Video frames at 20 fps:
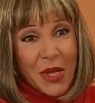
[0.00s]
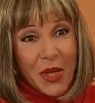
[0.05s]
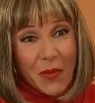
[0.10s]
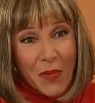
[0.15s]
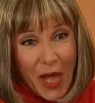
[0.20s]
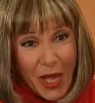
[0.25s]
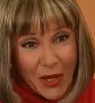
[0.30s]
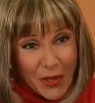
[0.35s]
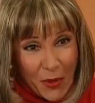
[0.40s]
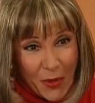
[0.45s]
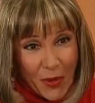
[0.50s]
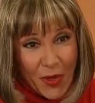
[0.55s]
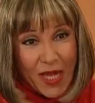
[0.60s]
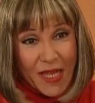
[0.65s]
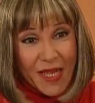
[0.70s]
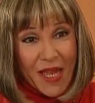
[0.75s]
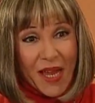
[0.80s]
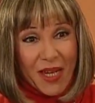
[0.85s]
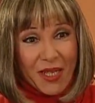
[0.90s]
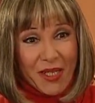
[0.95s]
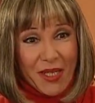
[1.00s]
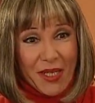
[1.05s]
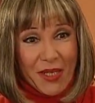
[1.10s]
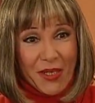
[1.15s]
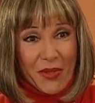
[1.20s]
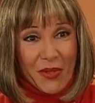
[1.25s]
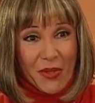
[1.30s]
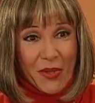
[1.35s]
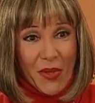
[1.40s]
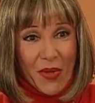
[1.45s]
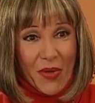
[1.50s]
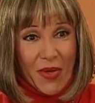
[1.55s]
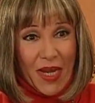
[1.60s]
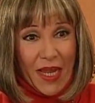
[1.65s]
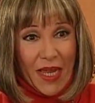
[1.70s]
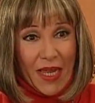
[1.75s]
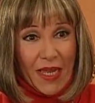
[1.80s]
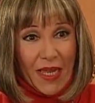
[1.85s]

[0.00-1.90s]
Bari o kadar kadarcığını söyle.